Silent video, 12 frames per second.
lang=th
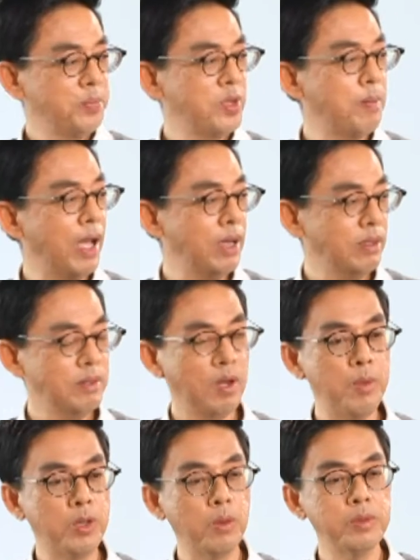ใช่ไหมเรา
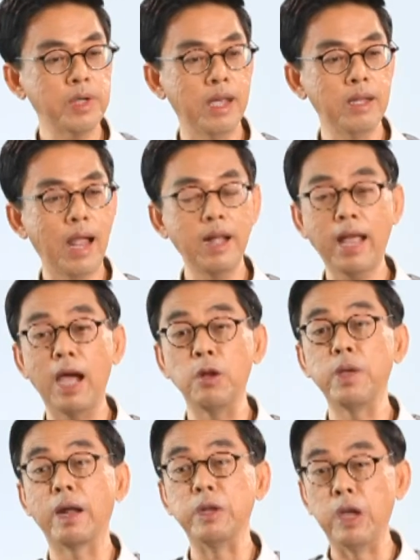ไม่ต้องใช้ร่างกาย
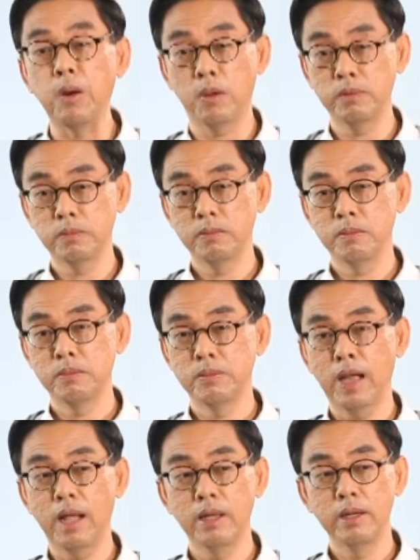เราอย่างเดียว
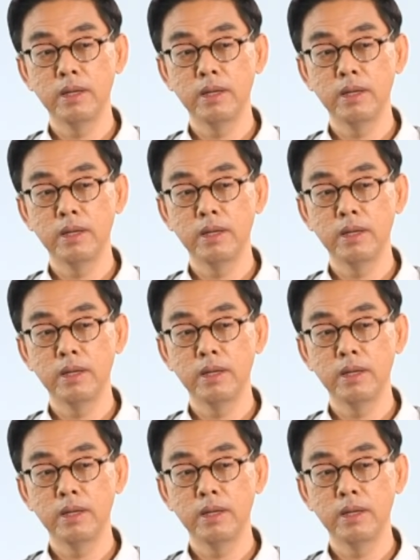นะฮะ